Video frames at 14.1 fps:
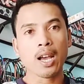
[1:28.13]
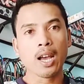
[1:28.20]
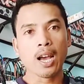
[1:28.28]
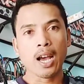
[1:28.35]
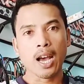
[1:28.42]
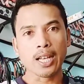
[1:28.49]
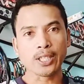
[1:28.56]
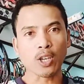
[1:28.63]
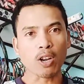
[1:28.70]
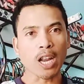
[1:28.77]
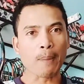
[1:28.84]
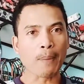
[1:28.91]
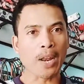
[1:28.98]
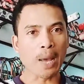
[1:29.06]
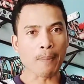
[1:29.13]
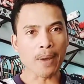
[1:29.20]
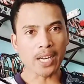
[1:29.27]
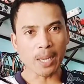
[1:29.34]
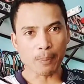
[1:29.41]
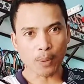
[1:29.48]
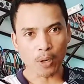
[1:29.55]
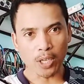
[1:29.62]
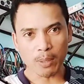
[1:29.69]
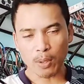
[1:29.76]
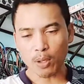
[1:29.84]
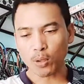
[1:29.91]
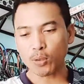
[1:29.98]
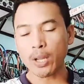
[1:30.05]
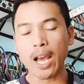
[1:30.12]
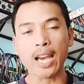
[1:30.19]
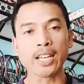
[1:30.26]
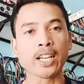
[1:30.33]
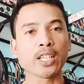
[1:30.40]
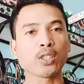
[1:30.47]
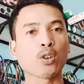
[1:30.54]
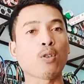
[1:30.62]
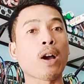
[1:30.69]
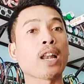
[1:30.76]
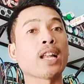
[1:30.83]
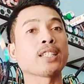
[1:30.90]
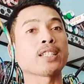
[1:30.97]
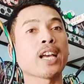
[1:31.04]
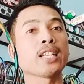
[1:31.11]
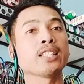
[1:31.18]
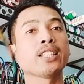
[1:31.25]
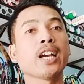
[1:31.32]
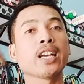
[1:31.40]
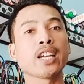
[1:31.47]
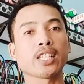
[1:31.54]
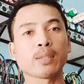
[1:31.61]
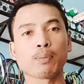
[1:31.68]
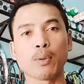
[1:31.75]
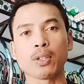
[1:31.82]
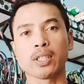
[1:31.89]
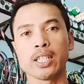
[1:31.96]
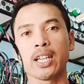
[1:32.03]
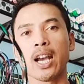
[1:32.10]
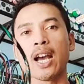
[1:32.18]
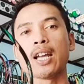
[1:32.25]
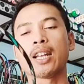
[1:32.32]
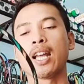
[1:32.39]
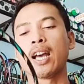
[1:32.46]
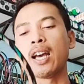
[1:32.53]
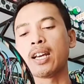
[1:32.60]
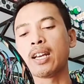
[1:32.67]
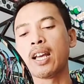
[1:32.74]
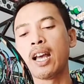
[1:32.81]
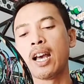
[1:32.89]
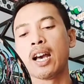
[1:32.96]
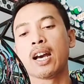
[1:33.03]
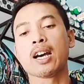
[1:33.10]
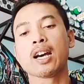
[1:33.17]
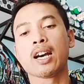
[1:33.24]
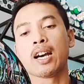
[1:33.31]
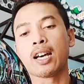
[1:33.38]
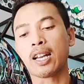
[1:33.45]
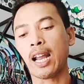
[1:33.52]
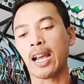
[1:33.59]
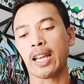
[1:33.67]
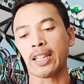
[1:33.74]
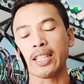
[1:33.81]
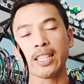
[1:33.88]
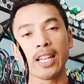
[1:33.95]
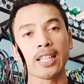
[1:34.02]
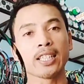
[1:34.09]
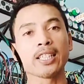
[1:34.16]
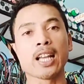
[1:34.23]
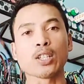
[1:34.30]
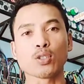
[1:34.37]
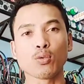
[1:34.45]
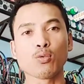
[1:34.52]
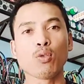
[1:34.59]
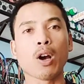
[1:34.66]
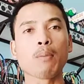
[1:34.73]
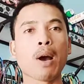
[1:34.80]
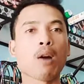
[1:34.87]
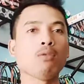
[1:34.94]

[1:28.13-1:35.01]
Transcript: Astrok 88D Pro ini bro sudah hadir di toko Alan Sanjaya Spot 3 Nah raket ini nanti langsung gua mau